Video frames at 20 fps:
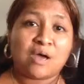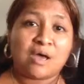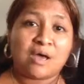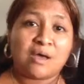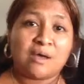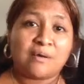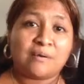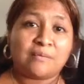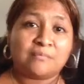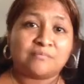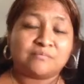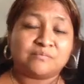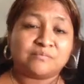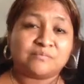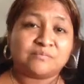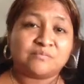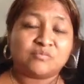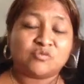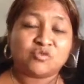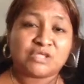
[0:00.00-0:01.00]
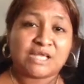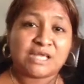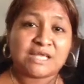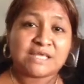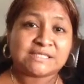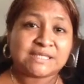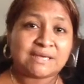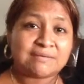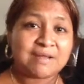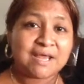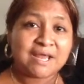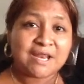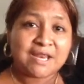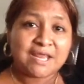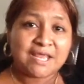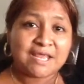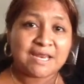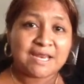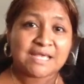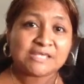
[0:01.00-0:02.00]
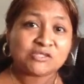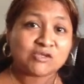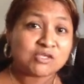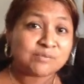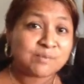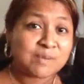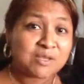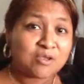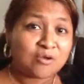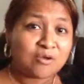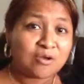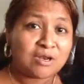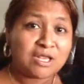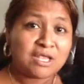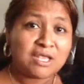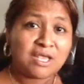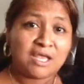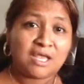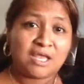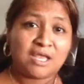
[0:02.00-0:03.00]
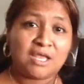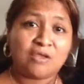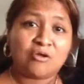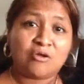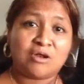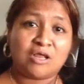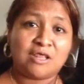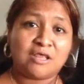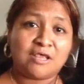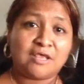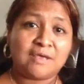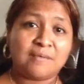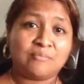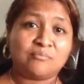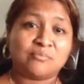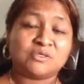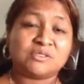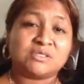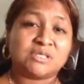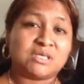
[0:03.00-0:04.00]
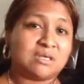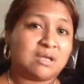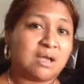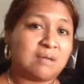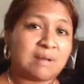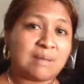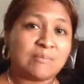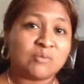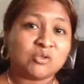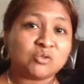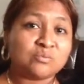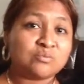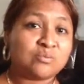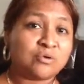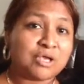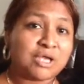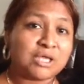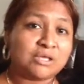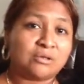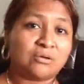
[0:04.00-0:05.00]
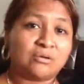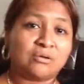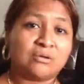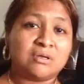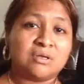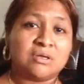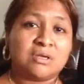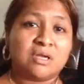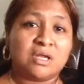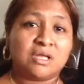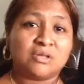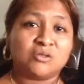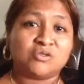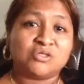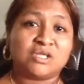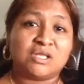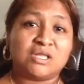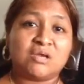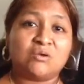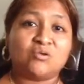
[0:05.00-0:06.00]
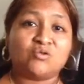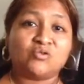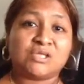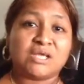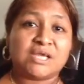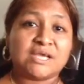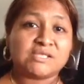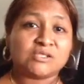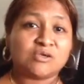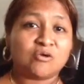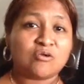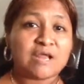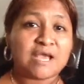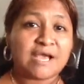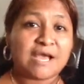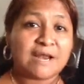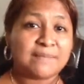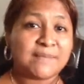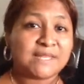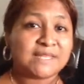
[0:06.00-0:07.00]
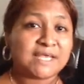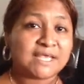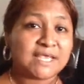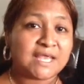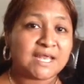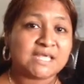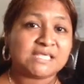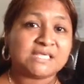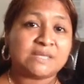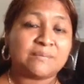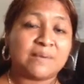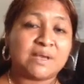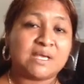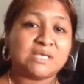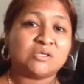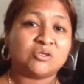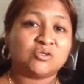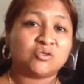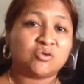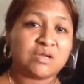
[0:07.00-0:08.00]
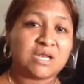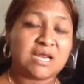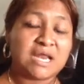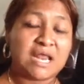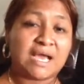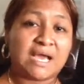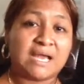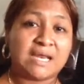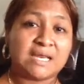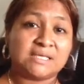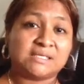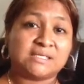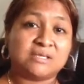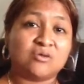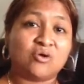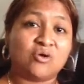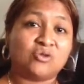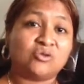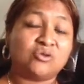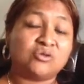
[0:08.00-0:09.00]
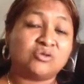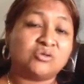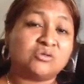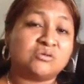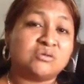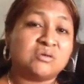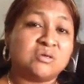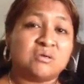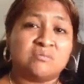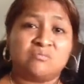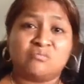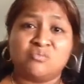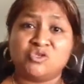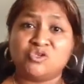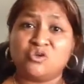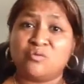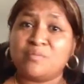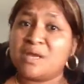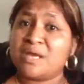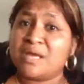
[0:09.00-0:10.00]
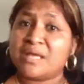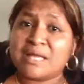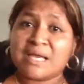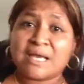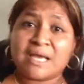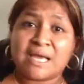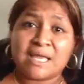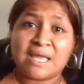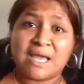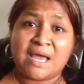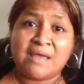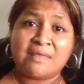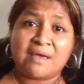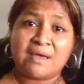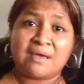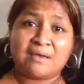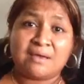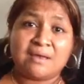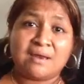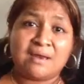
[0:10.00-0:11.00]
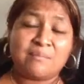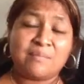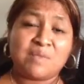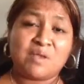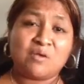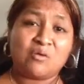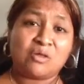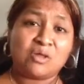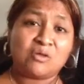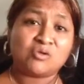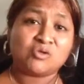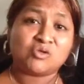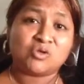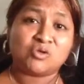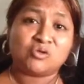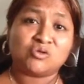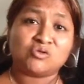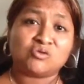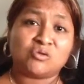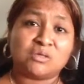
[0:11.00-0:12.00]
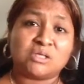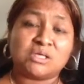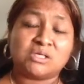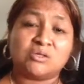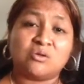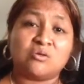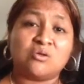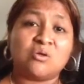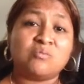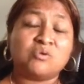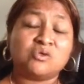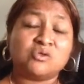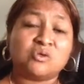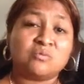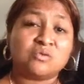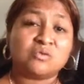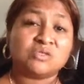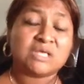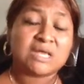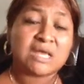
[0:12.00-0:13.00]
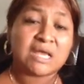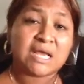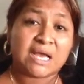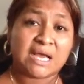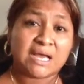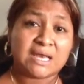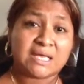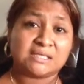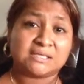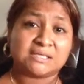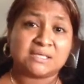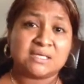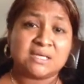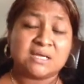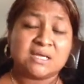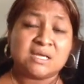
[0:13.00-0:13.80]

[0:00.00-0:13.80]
Ah, ¿ustedes hablan inglés o español? Y, yo le dije, pues hablamos un poquito. Entonces dijo, ustedes son legalmente aquí en este país o son ilegales. Y nosotros, pues yo me quedé callada. El amigo de nosotros contestó, no, pues somos ilegales.